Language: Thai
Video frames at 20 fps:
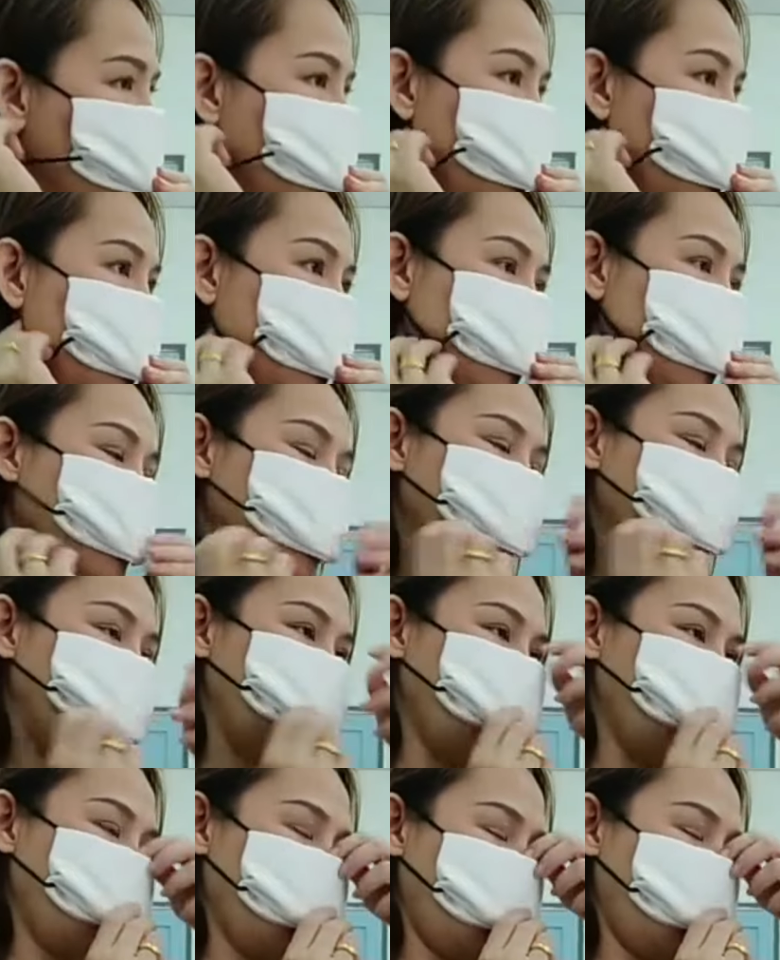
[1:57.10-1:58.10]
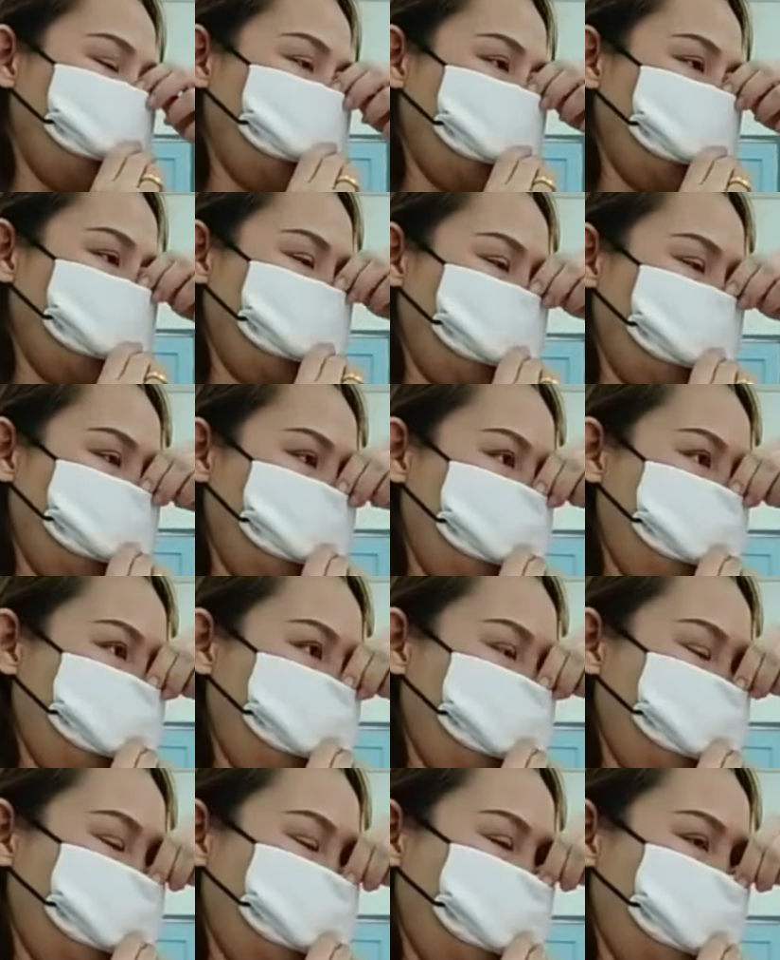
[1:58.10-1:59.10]
ดีเลยค่ะเป๊ะๆเลย
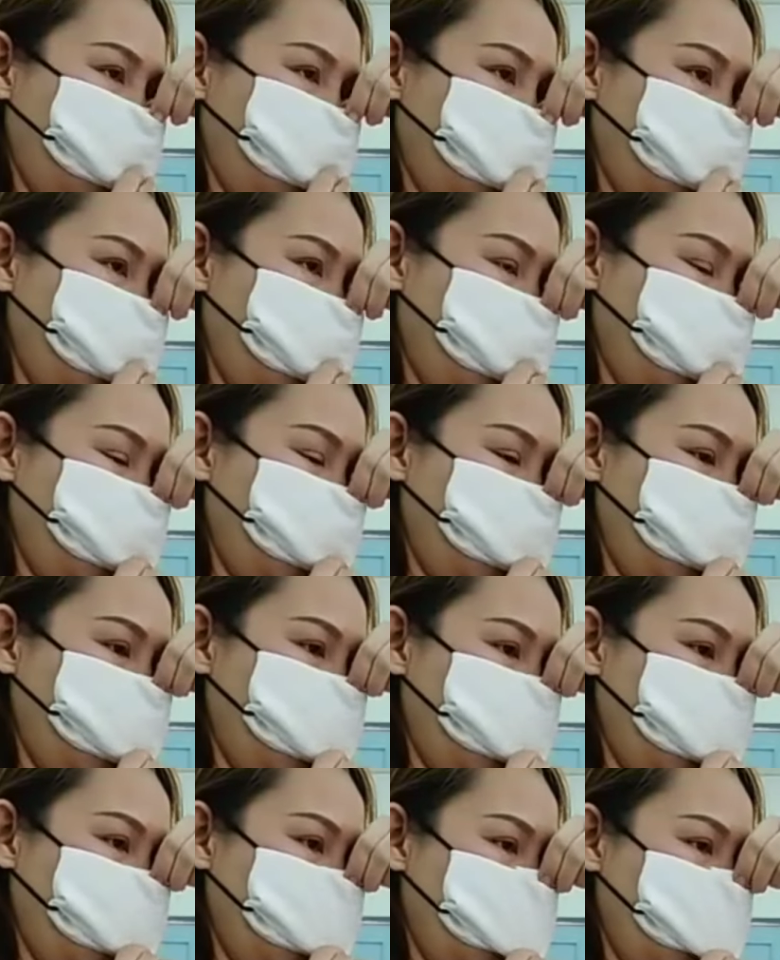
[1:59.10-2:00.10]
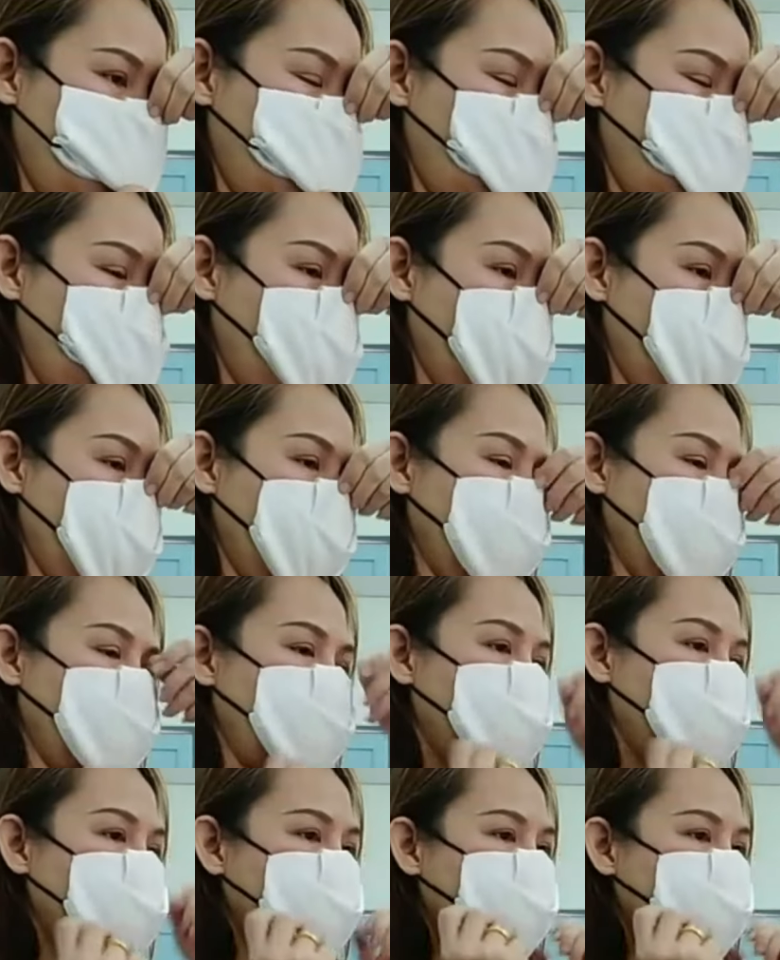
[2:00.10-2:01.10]
แล้วก็ดึงนิดนึงเพื่อใน
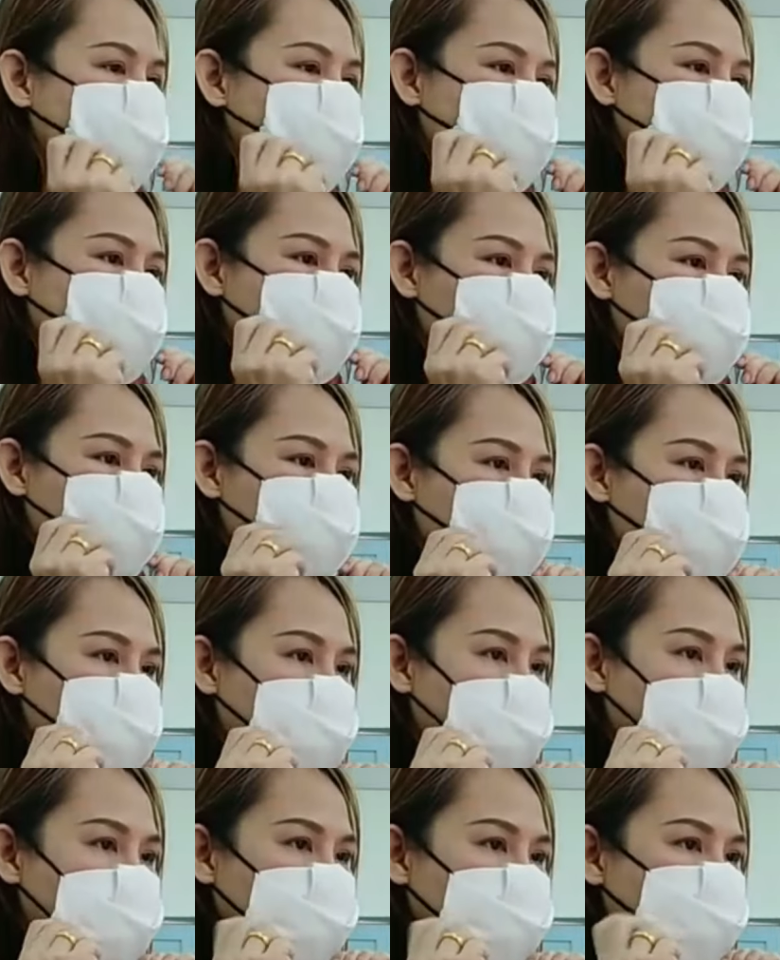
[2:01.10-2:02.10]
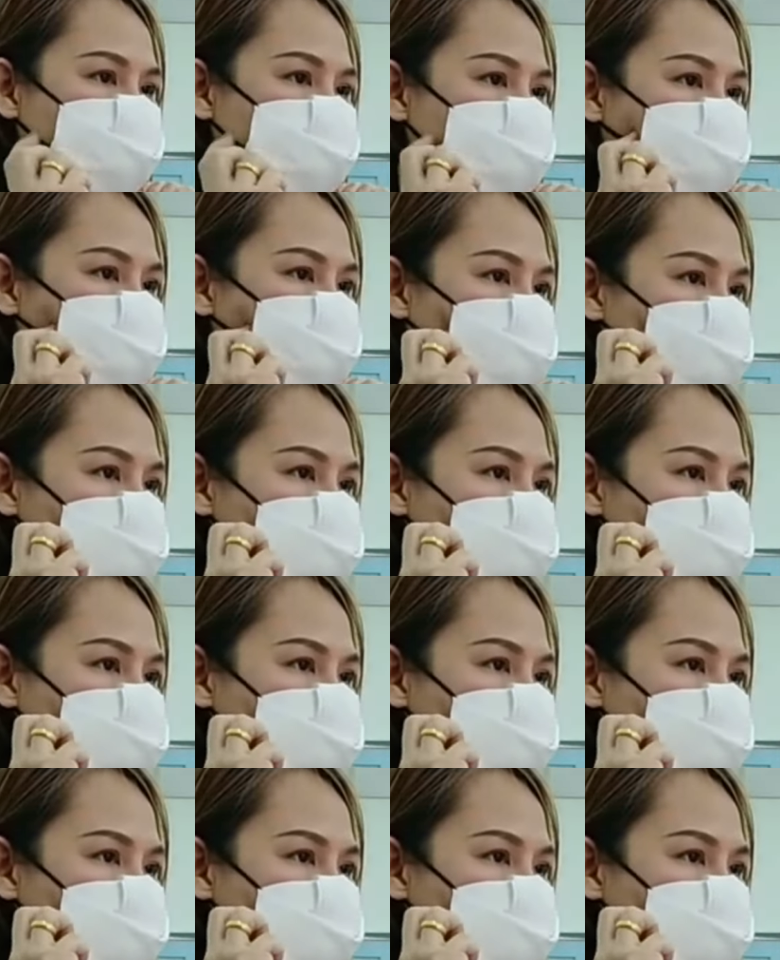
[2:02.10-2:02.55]
การสะดวกในการหายใจ